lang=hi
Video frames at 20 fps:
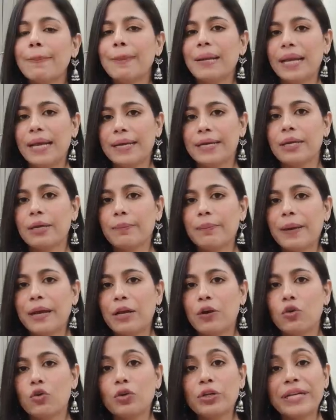आप लेगिंग
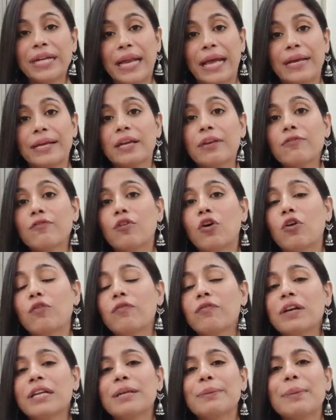पहन लो लेगिंग
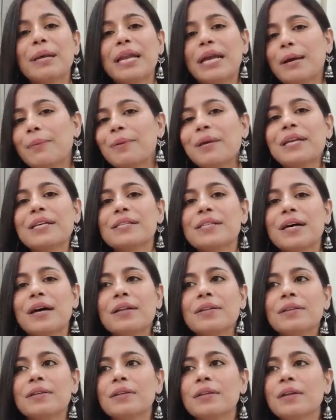वॉर्म वाली मैंने आपके साथ